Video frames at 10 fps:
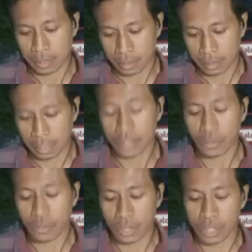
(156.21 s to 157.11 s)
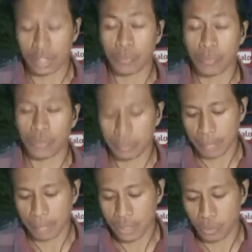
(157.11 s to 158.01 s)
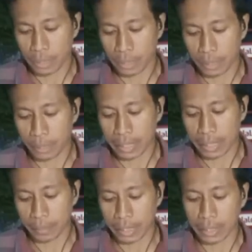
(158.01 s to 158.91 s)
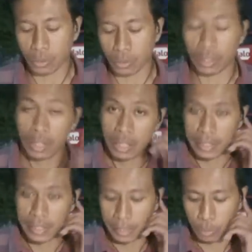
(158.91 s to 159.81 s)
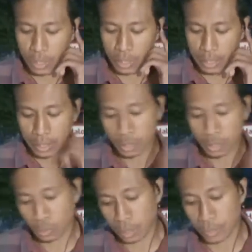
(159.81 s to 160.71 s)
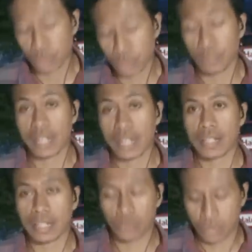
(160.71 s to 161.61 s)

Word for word: tadi sore sekitar pukul 15 jumlah gempa yang melanda Jayapura sendiri sudah berjumlah 113